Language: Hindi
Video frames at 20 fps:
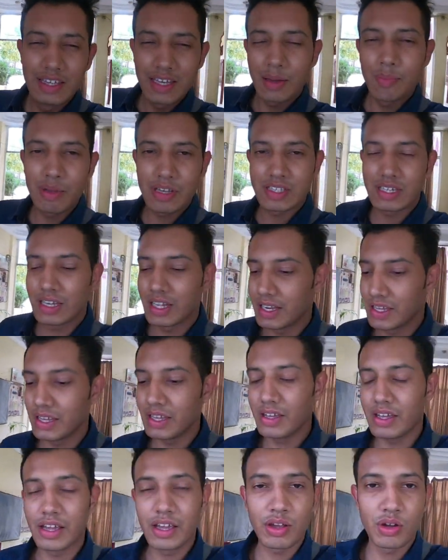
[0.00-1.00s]
ये
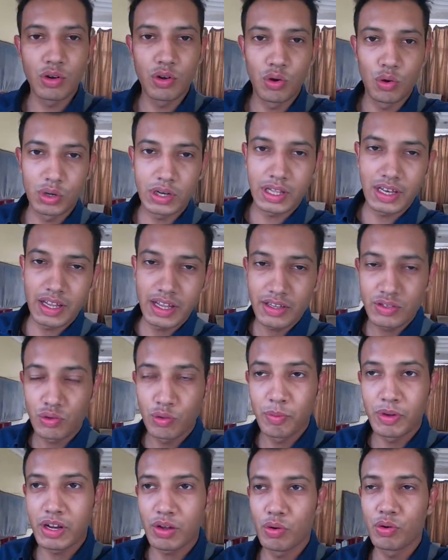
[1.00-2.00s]
बेसिकली एक होटल है
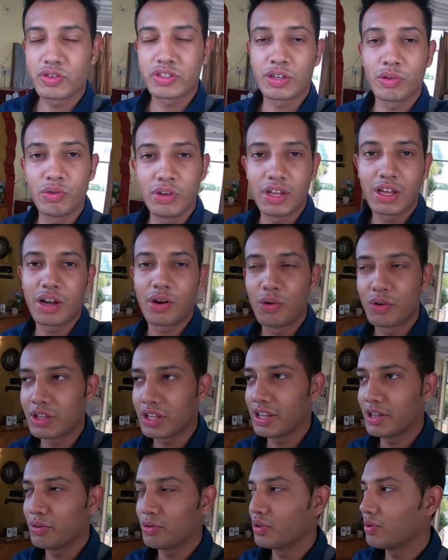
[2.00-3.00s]
जो मेरे होस्ट हैं उन्हीं का
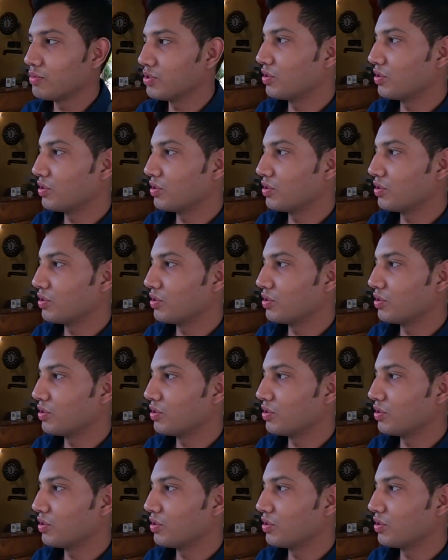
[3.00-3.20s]
होटल है उन्होंने